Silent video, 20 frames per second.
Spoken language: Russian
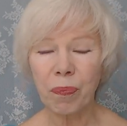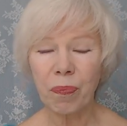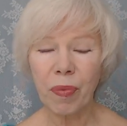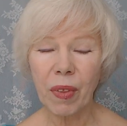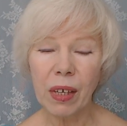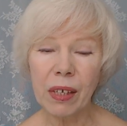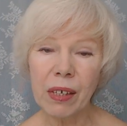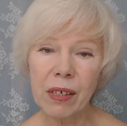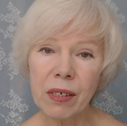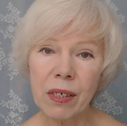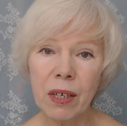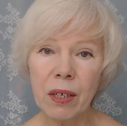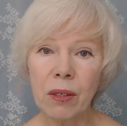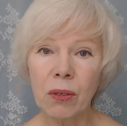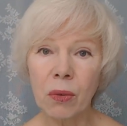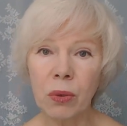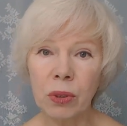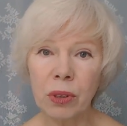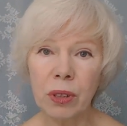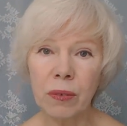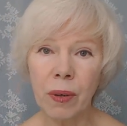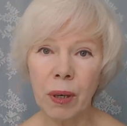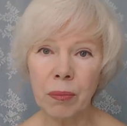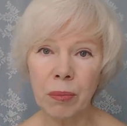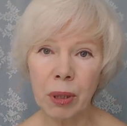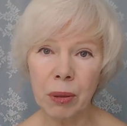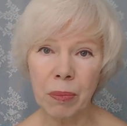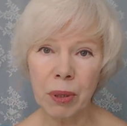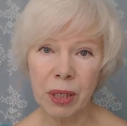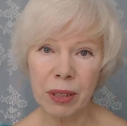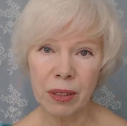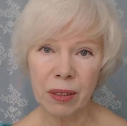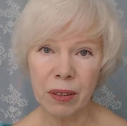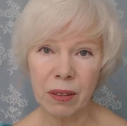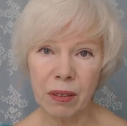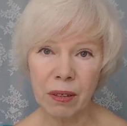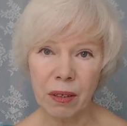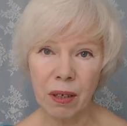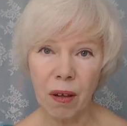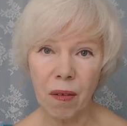если он к вам
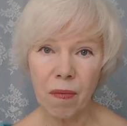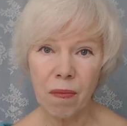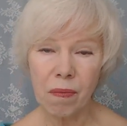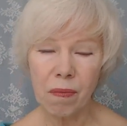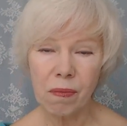обратился.